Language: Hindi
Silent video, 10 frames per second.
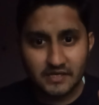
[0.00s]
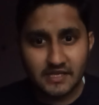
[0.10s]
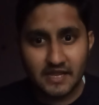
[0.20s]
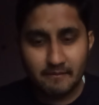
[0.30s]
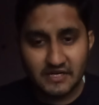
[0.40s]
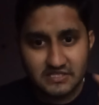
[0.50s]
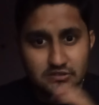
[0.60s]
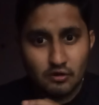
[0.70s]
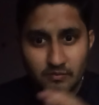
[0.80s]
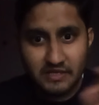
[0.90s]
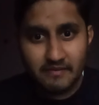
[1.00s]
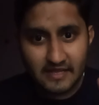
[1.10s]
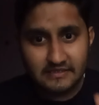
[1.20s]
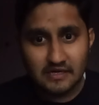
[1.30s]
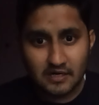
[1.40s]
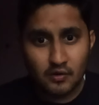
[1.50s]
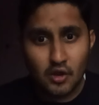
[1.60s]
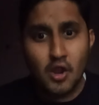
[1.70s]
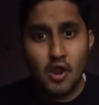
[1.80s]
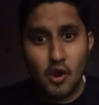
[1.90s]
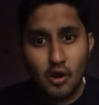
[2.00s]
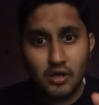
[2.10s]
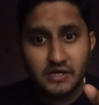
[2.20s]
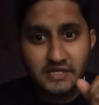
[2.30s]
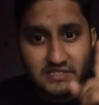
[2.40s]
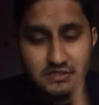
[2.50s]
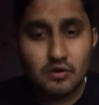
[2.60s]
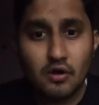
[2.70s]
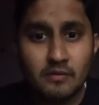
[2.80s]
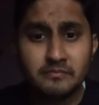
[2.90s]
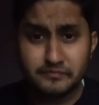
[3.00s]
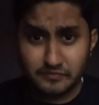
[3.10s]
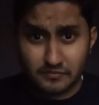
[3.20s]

ठीक है मैं डिस्कॉम की बात कर रहा हूँ और डिस्कॉम